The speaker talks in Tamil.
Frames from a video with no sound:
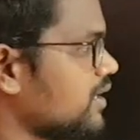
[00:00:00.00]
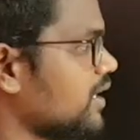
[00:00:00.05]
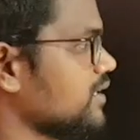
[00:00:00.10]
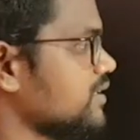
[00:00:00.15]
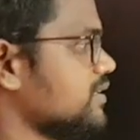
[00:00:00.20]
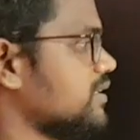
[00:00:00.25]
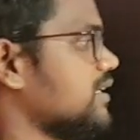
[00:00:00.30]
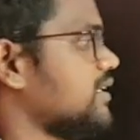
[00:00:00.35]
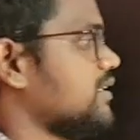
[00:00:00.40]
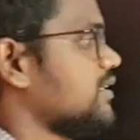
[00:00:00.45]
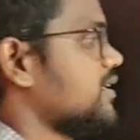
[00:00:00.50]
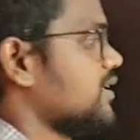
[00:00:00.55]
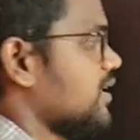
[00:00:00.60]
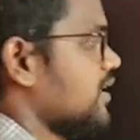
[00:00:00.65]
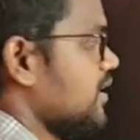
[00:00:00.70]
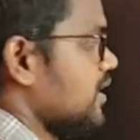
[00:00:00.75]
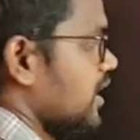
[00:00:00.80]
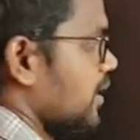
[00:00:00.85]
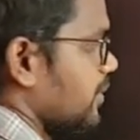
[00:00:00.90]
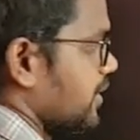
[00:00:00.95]
அதுதான் இங்கே
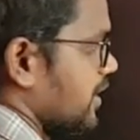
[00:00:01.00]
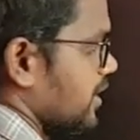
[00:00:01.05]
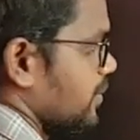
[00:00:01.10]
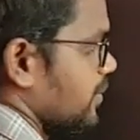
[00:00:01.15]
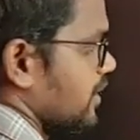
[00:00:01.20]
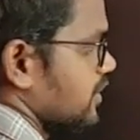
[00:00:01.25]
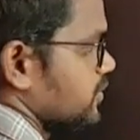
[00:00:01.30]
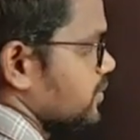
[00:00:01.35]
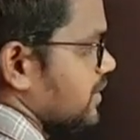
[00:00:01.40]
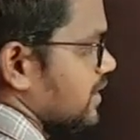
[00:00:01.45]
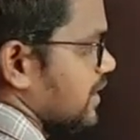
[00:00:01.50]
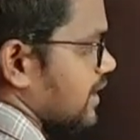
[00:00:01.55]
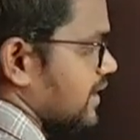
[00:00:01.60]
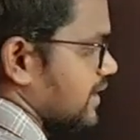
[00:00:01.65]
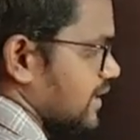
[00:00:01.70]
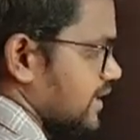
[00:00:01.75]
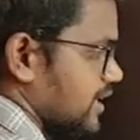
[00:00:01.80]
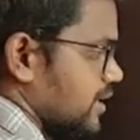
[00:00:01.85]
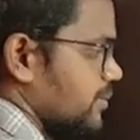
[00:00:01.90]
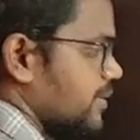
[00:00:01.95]
அப்போ நான் இங்கே பாஸ் பண்ணுற
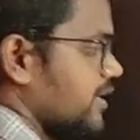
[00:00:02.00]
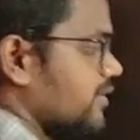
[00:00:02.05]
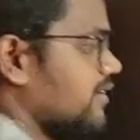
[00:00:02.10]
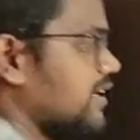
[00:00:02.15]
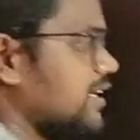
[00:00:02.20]
லைட் எனக்கு இப்படியே